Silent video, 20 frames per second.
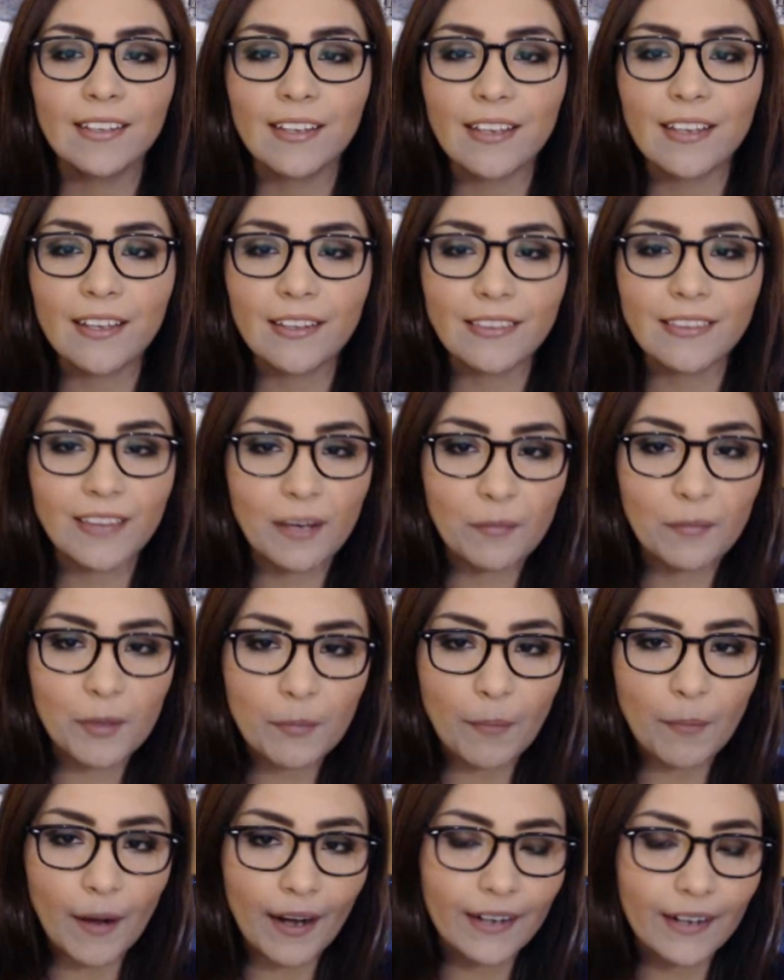Y de
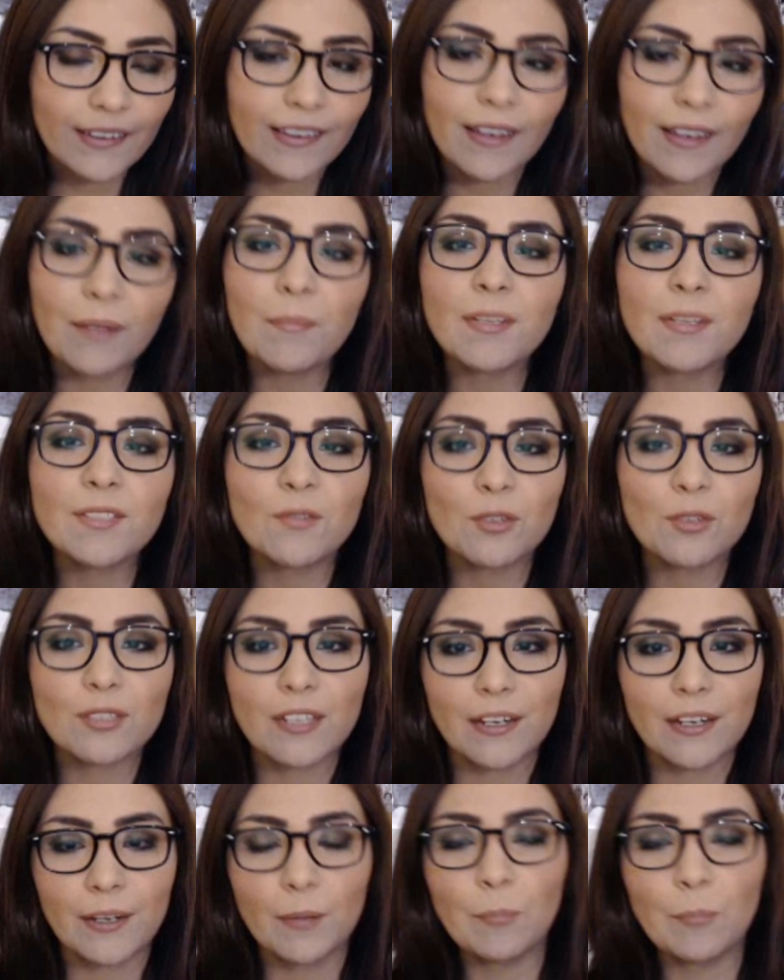mi parte me
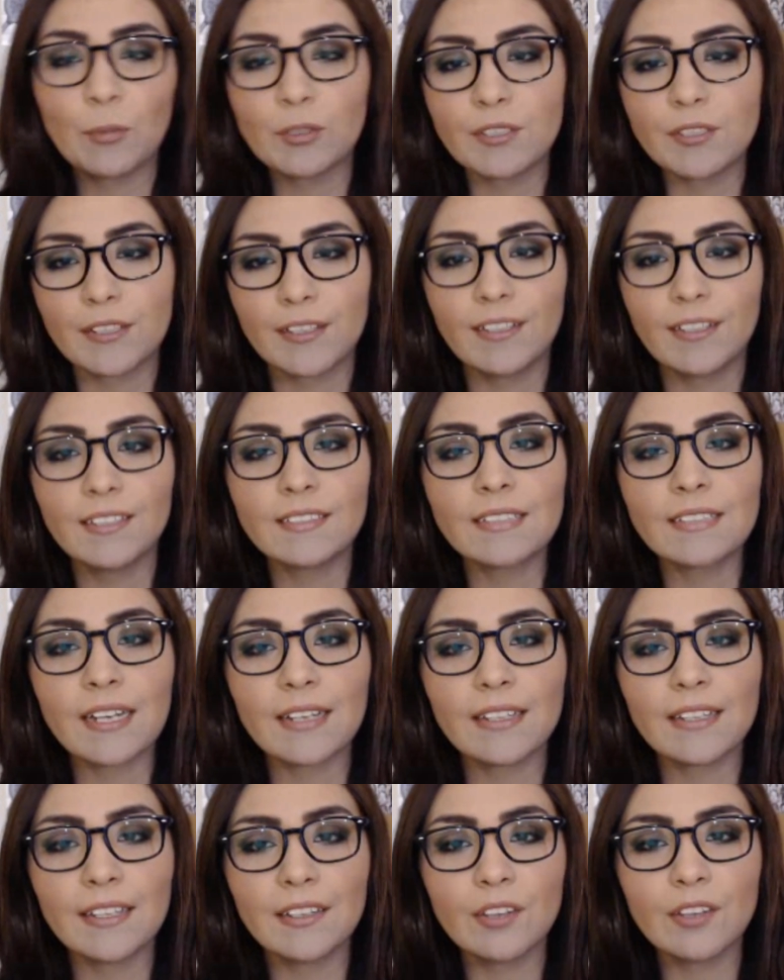esforzaré por seguirles
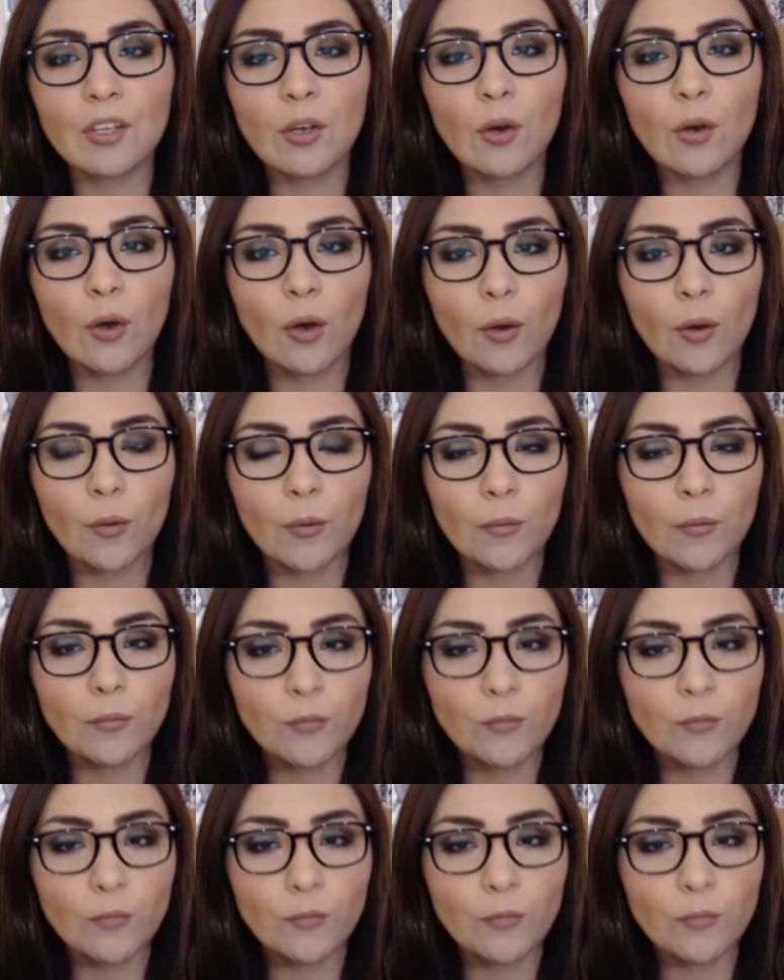trayendo